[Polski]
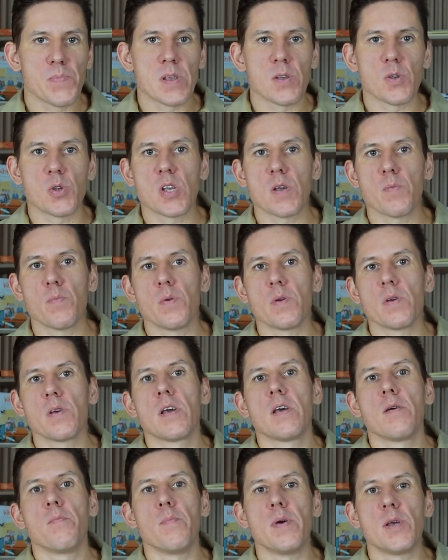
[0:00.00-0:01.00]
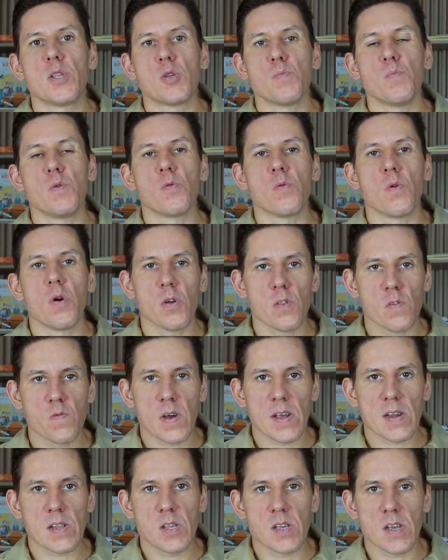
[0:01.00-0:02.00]
żeby mecz był
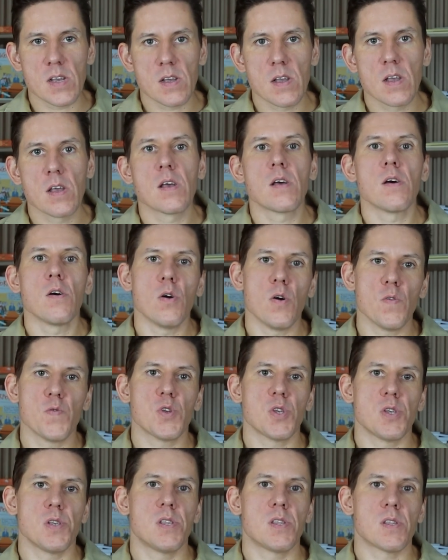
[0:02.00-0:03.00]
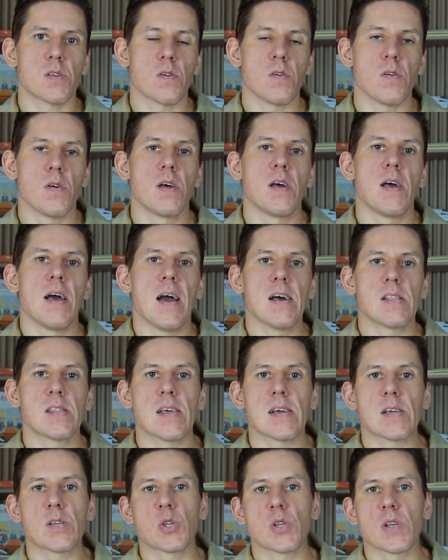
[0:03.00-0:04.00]
otwarcia o wszystko, a
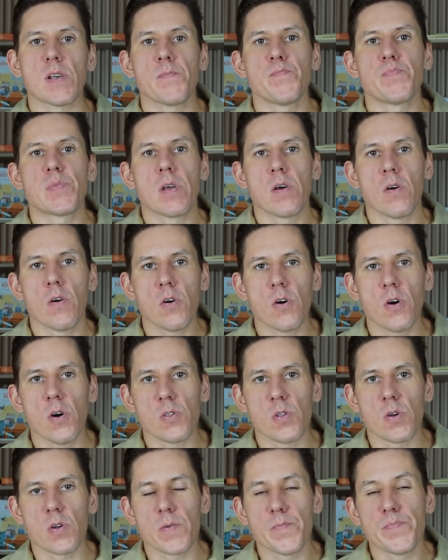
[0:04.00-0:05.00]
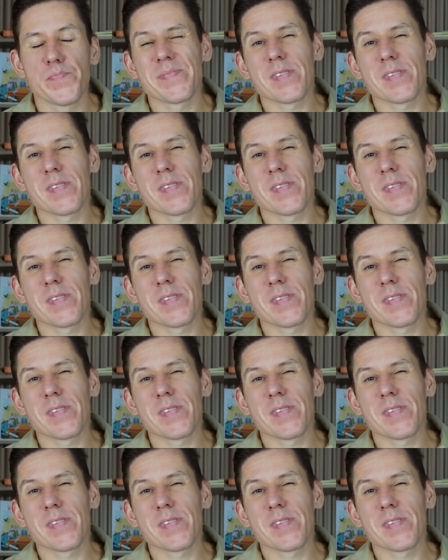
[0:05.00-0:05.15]
także o honor.